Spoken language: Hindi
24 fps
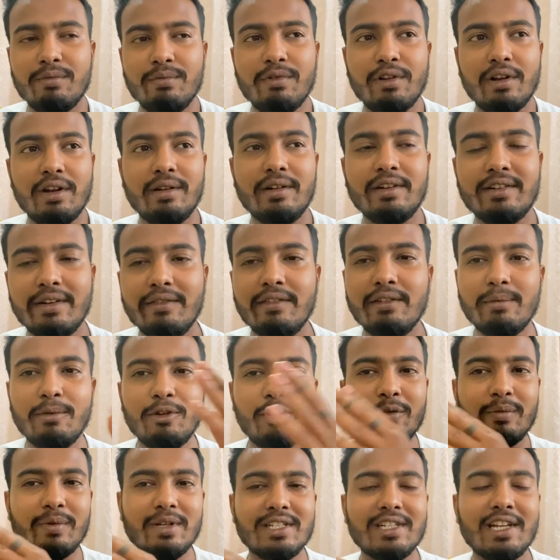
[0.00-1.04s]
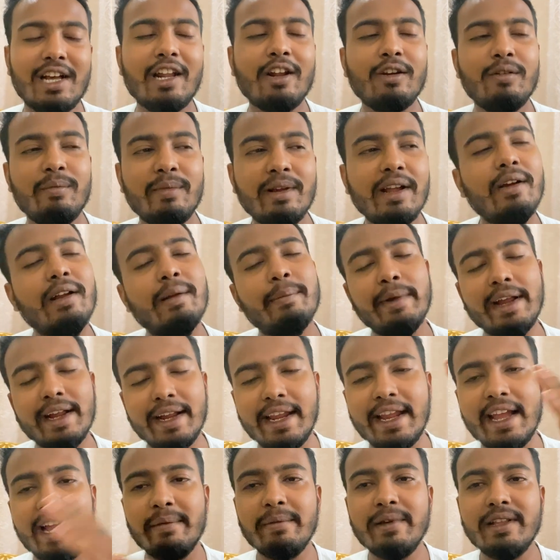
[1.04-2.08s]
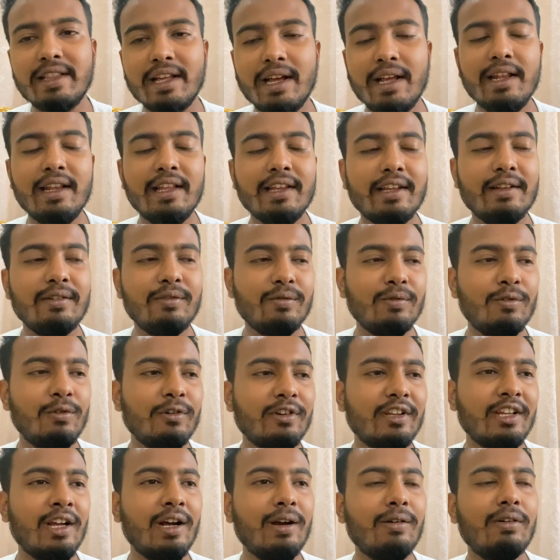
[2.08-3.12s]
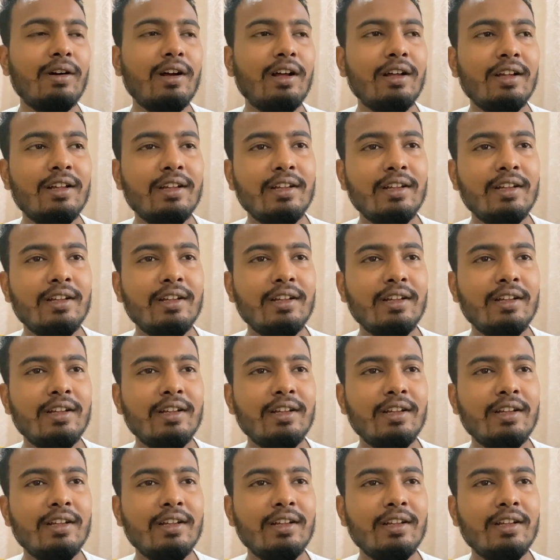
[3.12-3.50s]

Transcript: ट्रैवल ब्लॉग पर जा रहा हूँ मैं गया भी था लेकिन वो क्या हुआ